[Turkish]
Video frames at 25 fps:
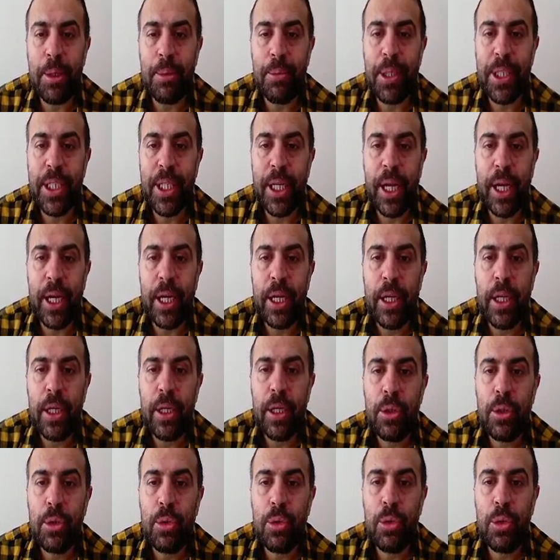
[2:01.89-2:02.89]
Mesela
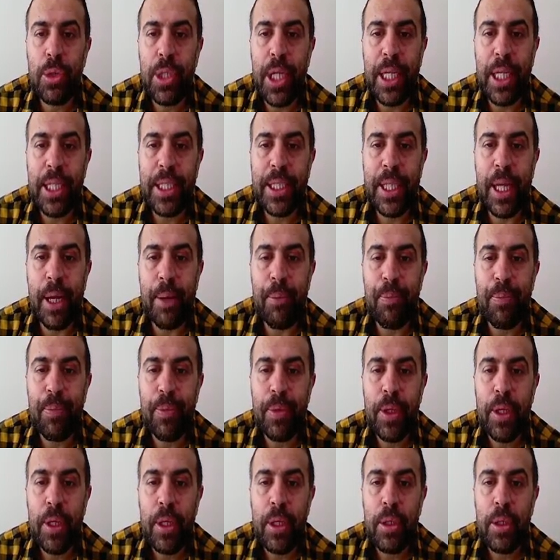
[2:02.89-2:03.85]
güzelsem,